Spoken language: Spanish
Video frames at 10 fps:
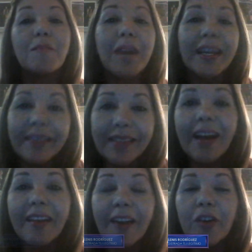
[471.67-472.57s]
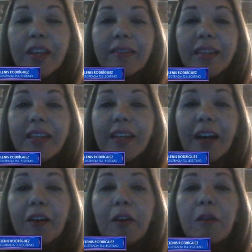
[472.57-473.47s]
magistrada hoy en
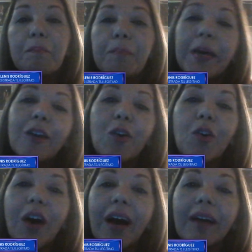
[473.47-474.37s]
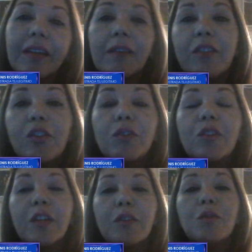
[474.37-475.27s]
día, pero hasta el 21
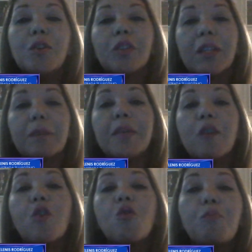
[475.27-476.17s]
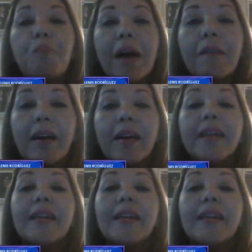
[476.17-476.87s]
de julio también ocupaba